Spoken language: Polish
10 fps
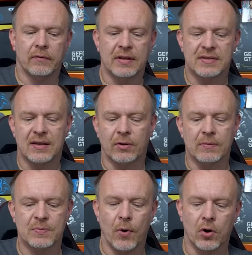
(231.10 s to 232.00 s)
więc
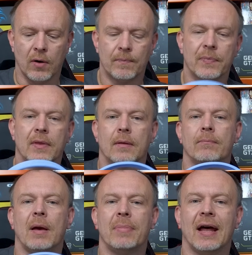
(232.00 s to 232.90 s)
całkiem spoko.
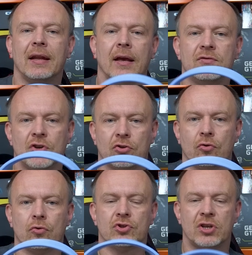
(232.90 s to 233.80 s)
Membrany w
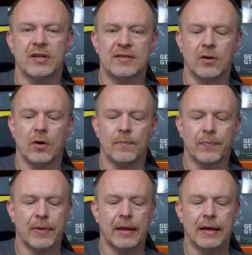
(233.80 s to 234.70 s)
środku 40
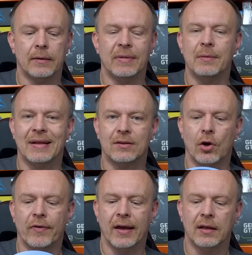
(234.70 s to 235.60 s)
mm
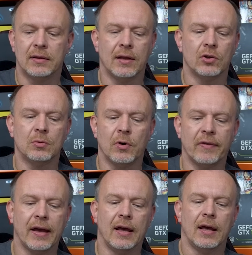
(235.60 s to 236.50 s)

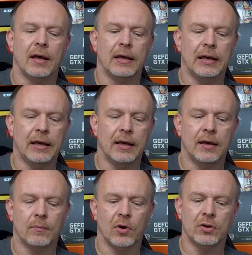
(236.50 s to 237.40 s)
neodymowe i
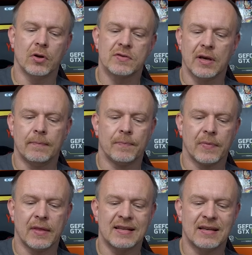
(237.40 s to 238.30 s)
moi drodzy
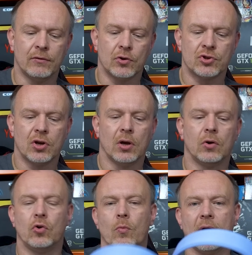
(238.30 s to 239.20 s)
na zewnątrz
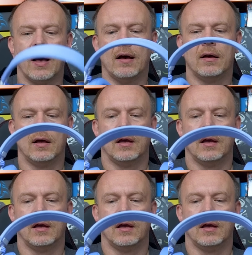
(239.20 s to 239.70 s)
gumka